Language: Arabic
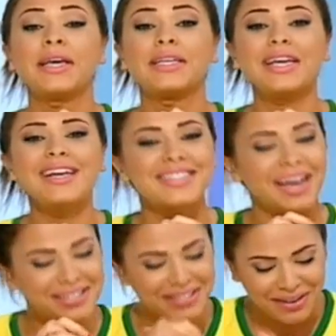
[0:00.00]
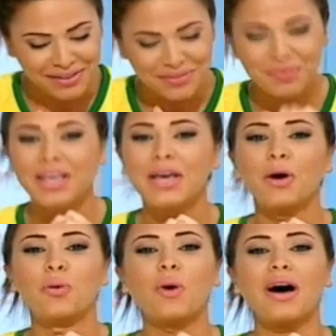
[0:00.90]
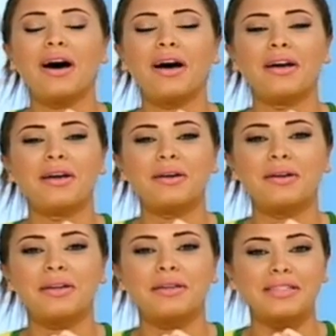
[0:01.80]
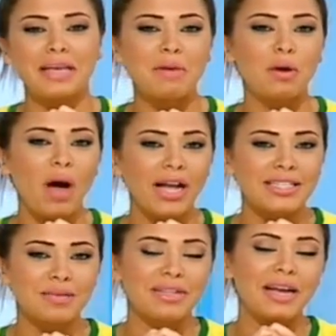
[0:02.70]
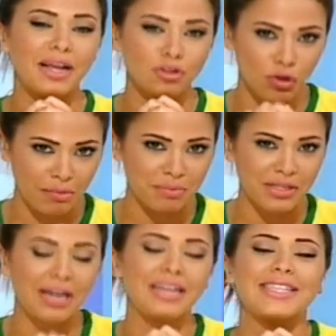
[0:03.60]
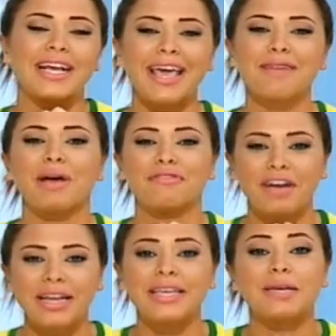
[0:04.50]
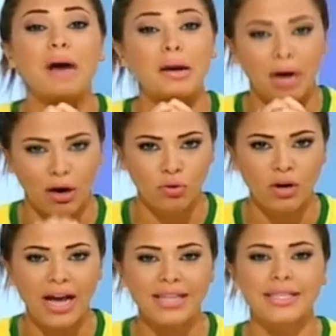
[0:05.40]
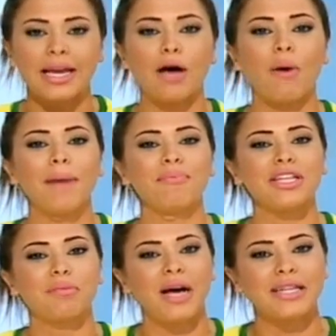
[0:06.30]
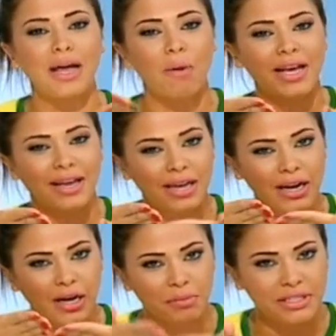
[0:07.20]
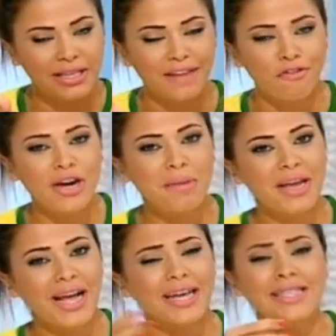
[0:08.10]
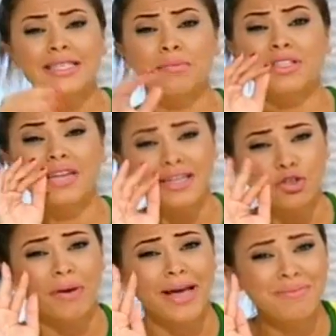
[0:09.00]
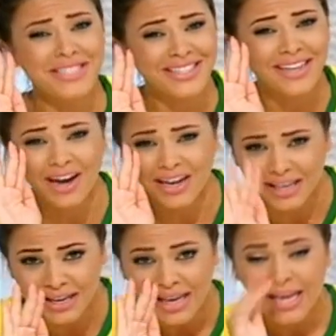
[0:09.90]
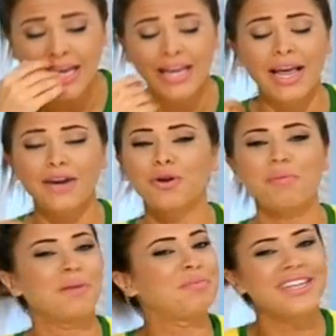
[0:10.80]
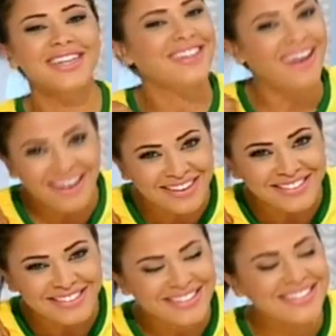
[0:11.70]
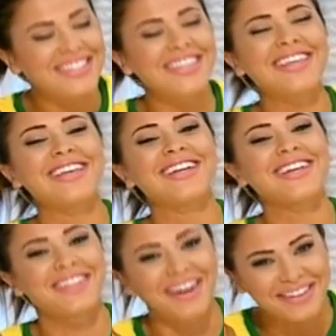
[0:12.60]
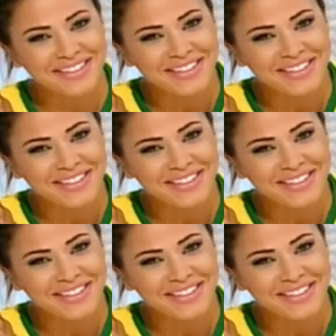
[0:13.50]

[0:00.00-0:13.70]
يلي صار صار ودايما آه، الواحد لازم يضل عنده المبدا اذا كان مع فريق يبقى معه حتى لو عم نتبهدل واكلنا الخميط تليفوني امبارحه خلصت بطاريته بخمس دقائق لانه المحبين كتار كتير كتار